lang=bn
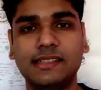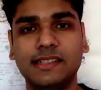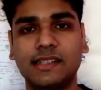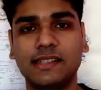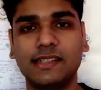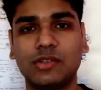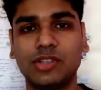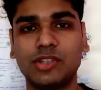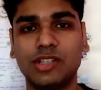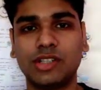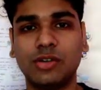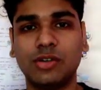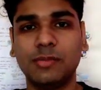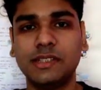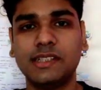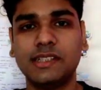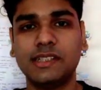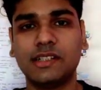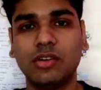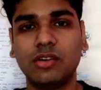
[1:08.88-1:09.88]
যেটা করতে হবে
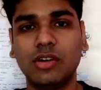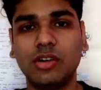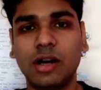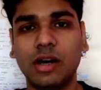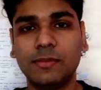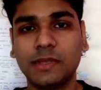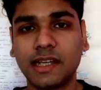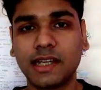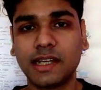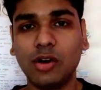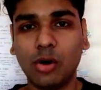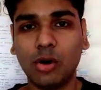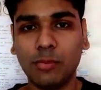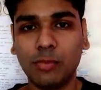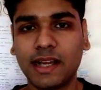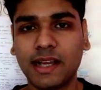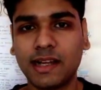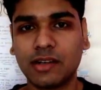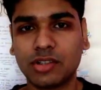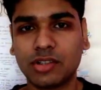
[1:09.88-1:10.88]
সেটা হলো আপনাকে
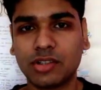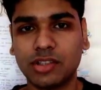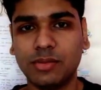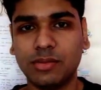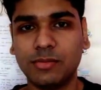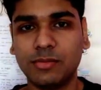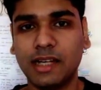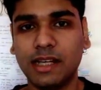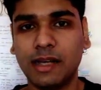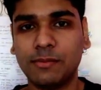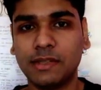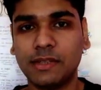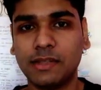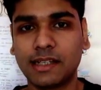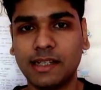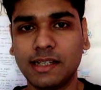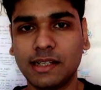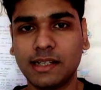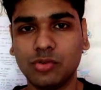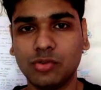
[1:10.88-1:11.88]
অপেক্ষা করতে হবে
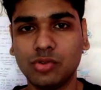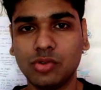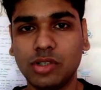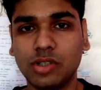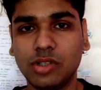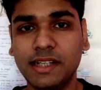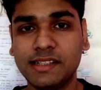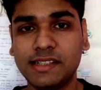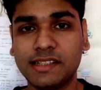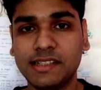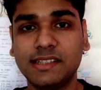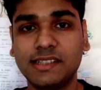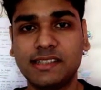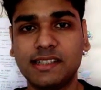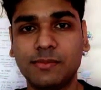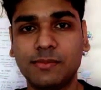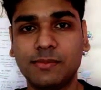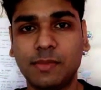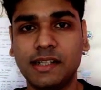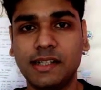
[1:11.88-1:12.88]
আপনাকে কোনো
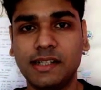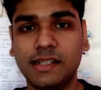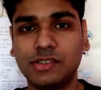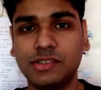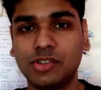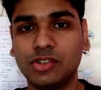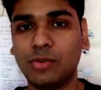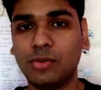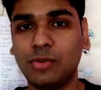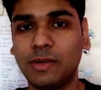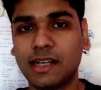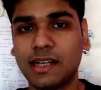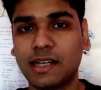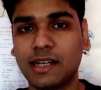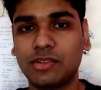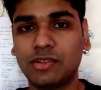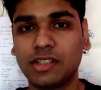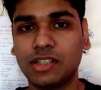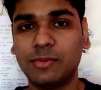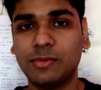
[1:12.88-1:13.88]
ইন্টারেস্টেড পার্টির জন্য অপেক্ষা
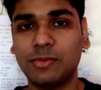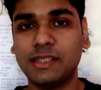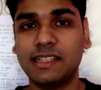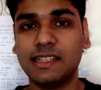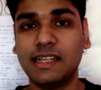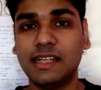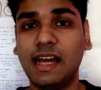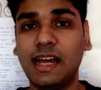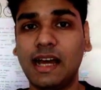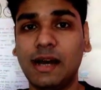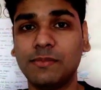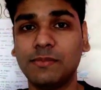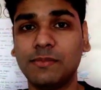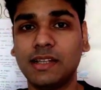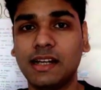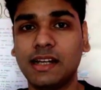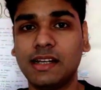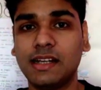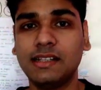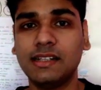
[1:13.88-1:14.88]
করতে হবে যে
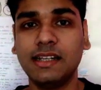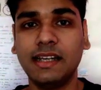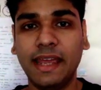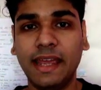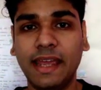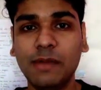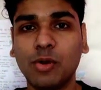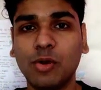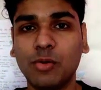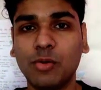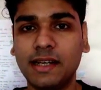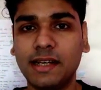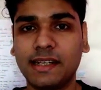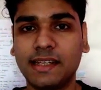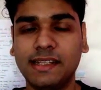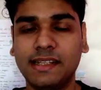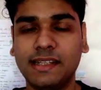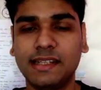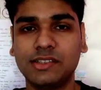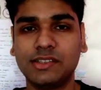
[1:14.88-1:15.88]
আপনার এই মোবাইলটা
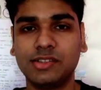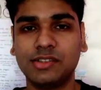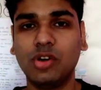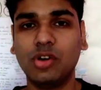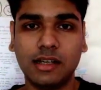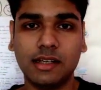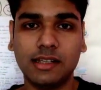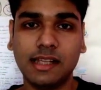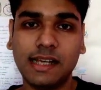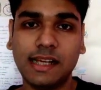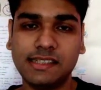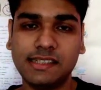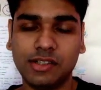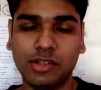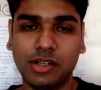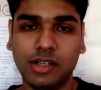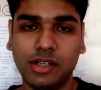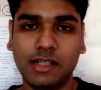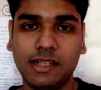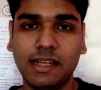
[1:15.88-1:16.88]
কেনার জন্য রাজি
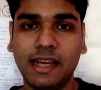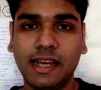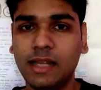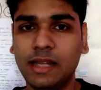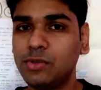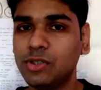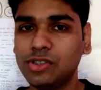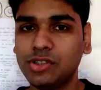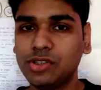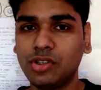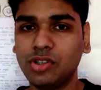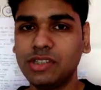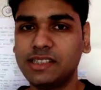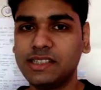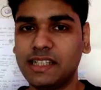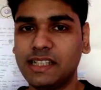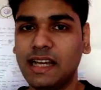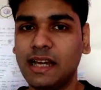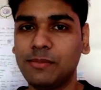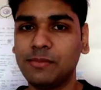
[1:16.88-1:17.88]
হয় এবার যখন
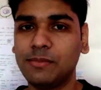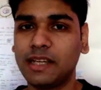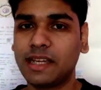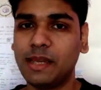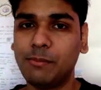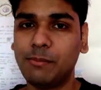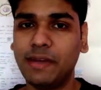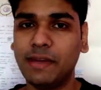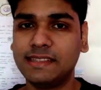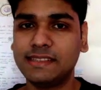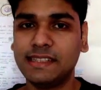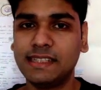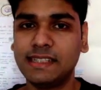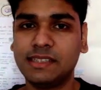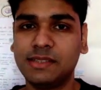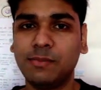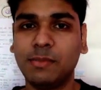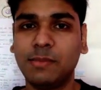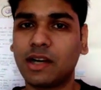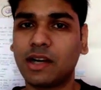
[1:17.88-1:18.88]
সে আপনাকে মেসেজ
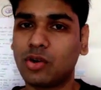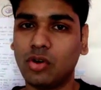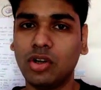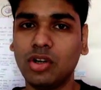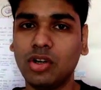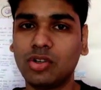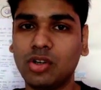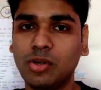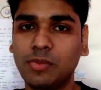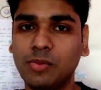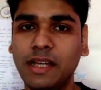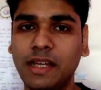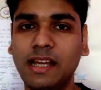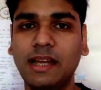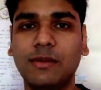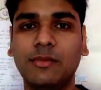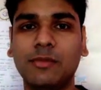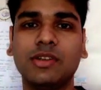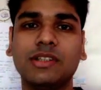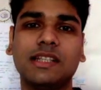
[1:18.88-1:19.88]
বা কল করবে
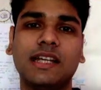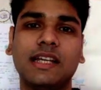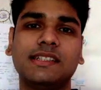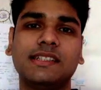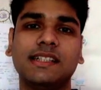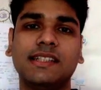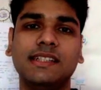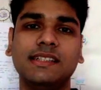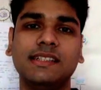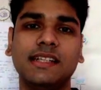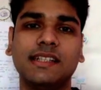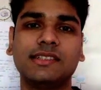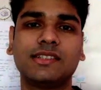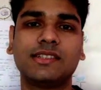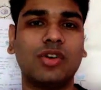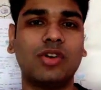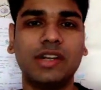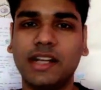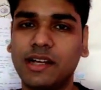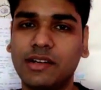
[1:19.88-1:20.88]
এবং তার সাথে জাস্ট
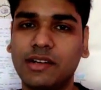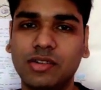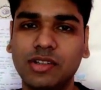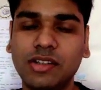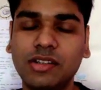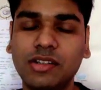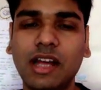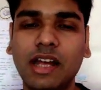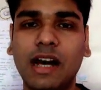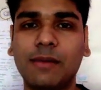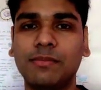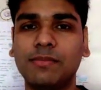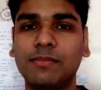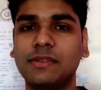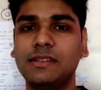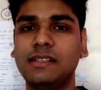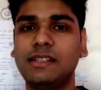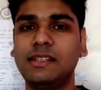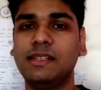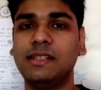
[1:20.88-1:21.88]
কন্ট্যাক্ট করুন
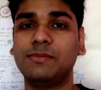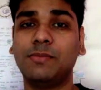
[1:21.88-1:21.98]
আপনি